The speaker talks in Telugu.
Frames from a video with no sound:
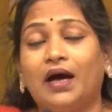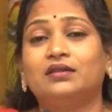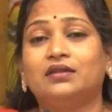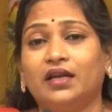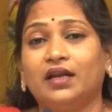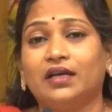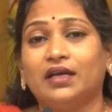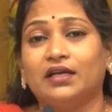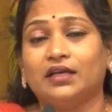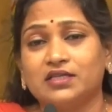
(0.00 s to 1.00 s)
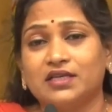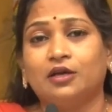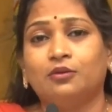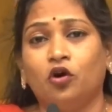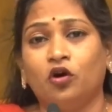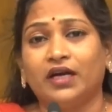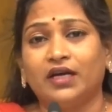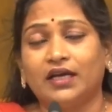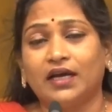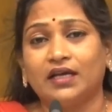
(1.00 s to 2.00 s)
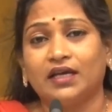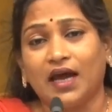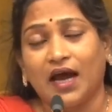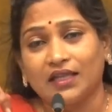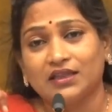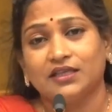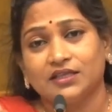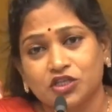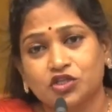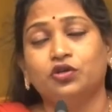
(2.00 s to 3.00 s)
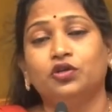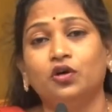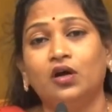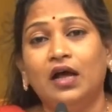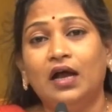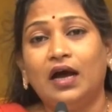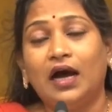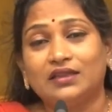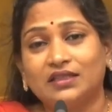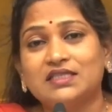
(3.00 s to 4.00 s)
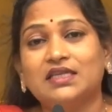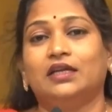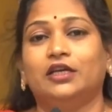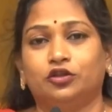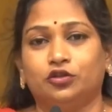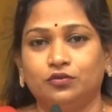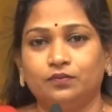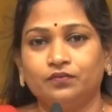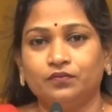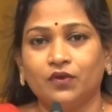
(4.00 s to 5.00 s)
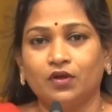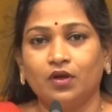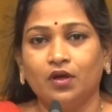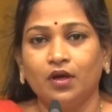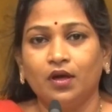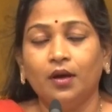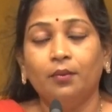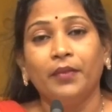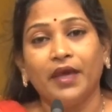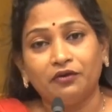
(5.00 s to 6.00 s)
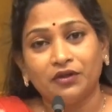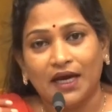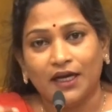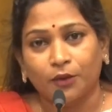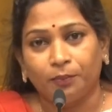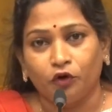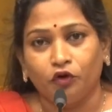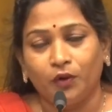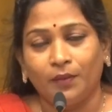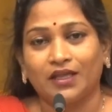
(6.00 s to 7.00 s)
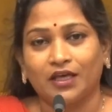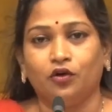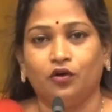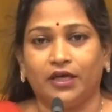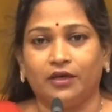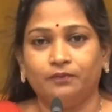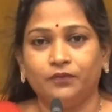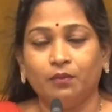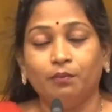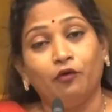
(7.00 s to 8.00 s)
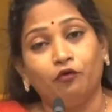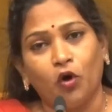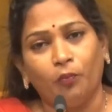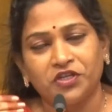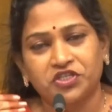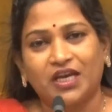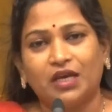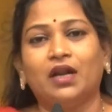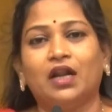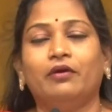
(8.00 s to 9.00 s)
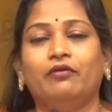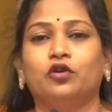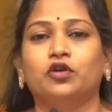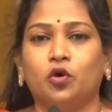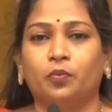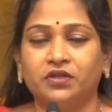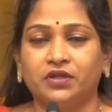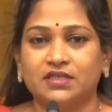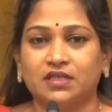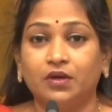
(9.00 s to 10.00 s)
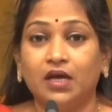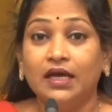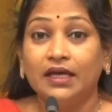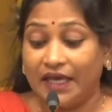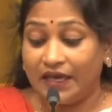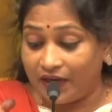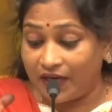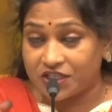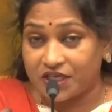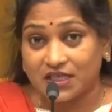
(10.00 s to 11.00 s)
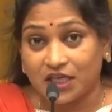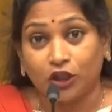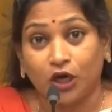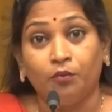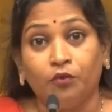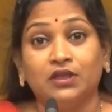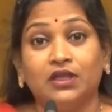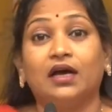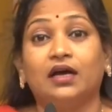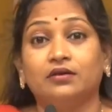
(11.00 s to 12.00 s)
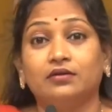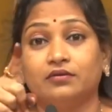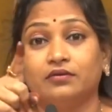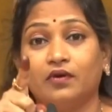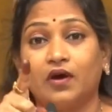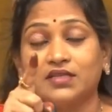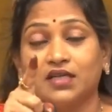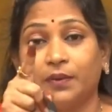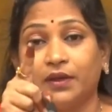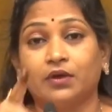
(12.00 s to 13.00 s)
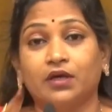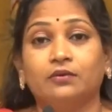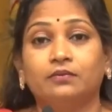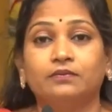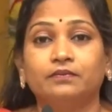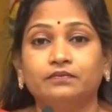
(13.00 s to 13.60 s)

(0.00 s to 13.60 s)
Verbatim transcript: భారతిరెడ్డి గారికి జగన్మోహన్ రెడ్డి గారికి అతి ఇష్టుడు అతి సన్నిహితుడు మేము దానికి ప్రూఫ్లు మా దగ్గర ఉన్నాయి మేము ఓపెన్ చేయమన్నా మేము ఈరోజు ఓపెన్ చేస్తాం ఏమైనా చేసే దమ్ముందా వాసిరెడ్డి పద్మకి